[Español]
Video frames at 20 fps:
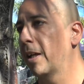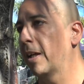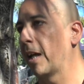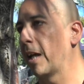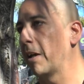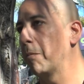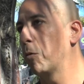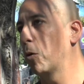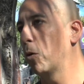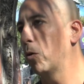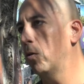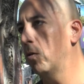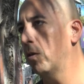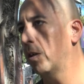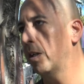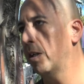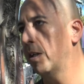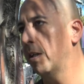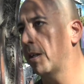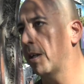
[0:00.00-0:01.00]
que
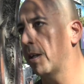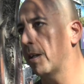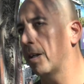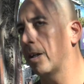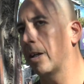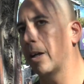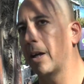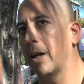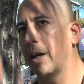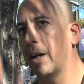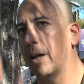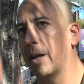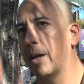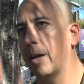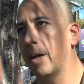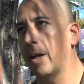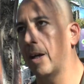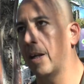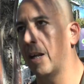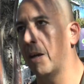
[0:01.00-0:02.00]
involucren
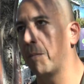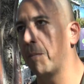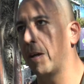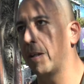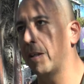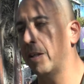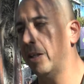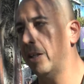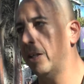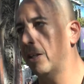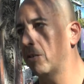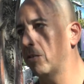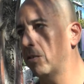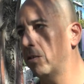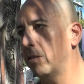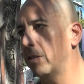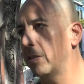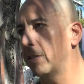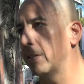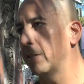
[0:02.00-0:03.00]
a, la madera
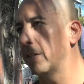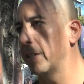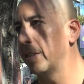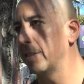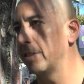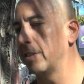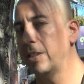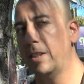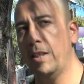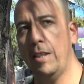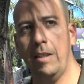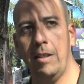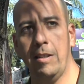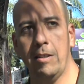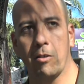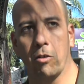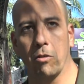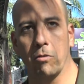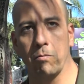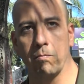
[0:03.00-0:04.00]
en, sí,
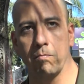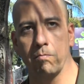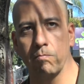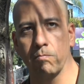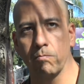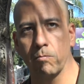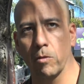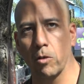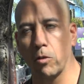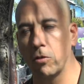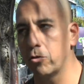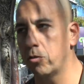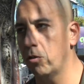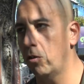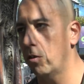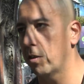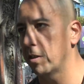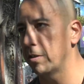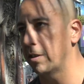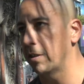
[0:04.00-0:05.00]
con todo
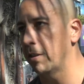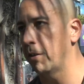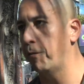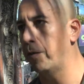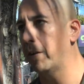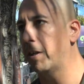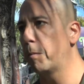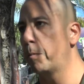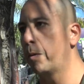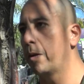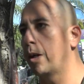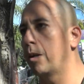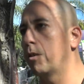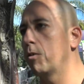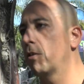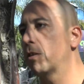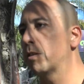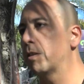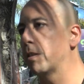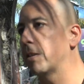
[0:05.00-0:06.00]
lo que significa para el
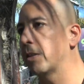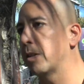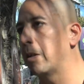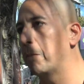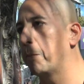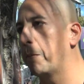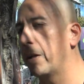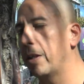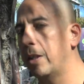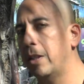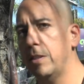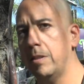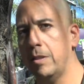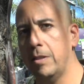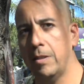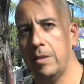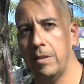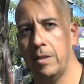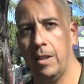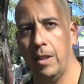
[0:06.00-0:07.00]
norte del
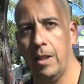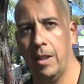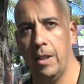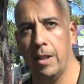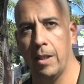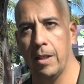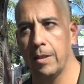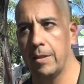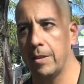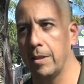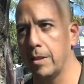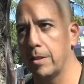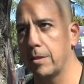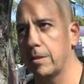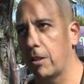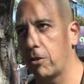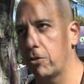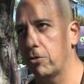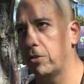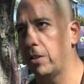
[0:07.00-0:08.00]
país. Este,
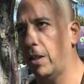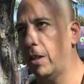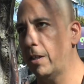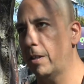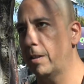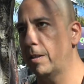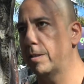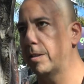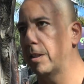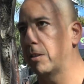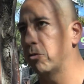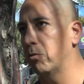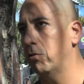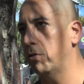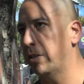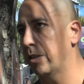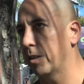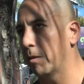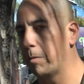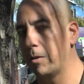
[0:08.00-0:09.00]
desarrollar esta
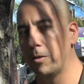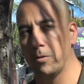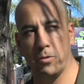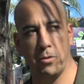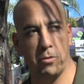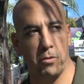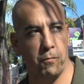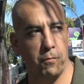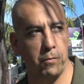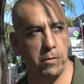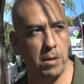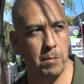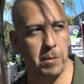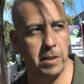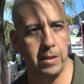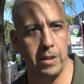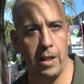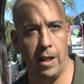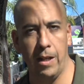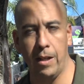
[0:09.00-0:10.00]
industria que para nosotros es
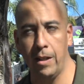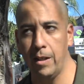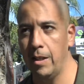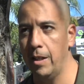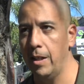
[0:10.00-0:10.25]
fundamental